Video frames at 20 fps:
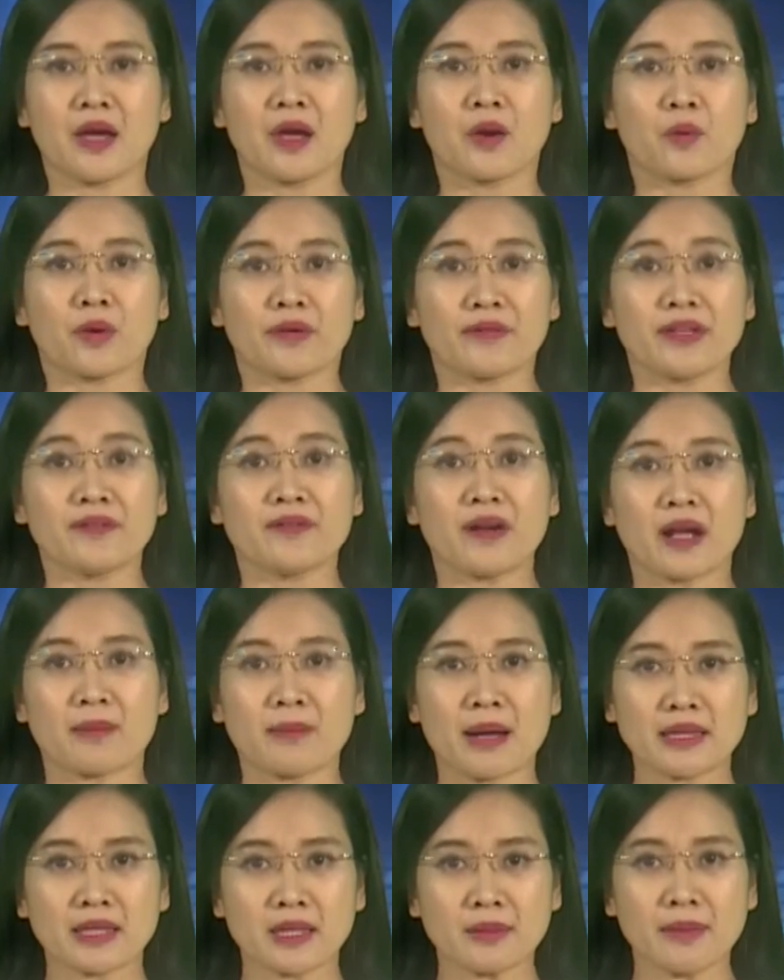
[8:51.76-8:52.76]
Quý vị và các
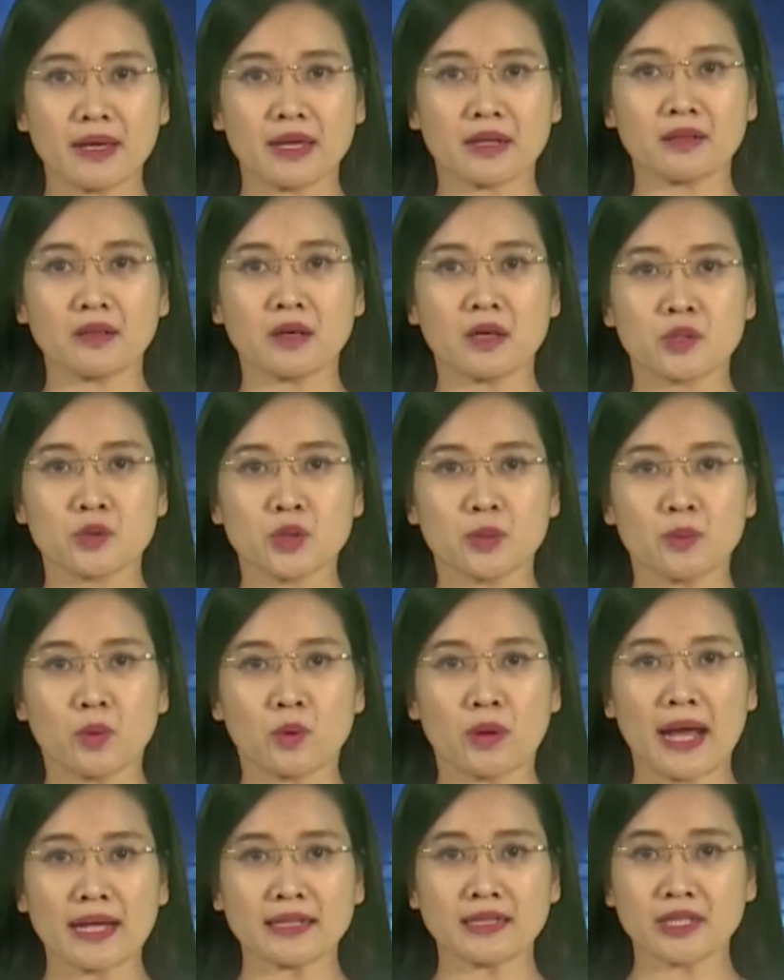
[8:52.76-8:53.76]
bạn thân mến, chuyên mục
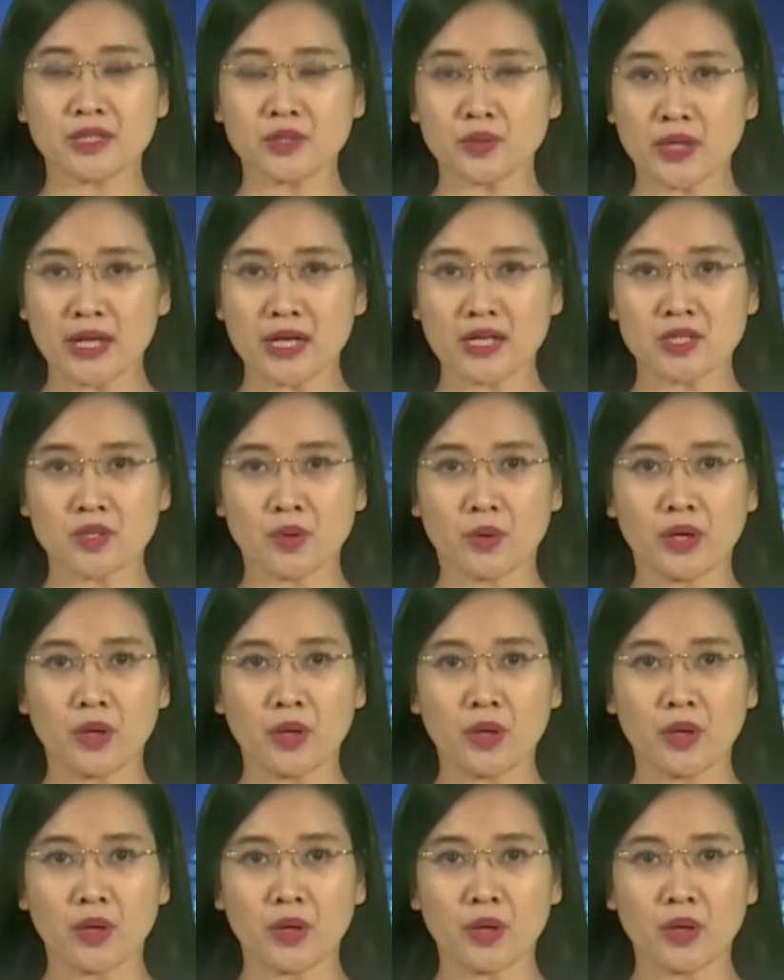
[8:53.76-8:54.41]
IT Today số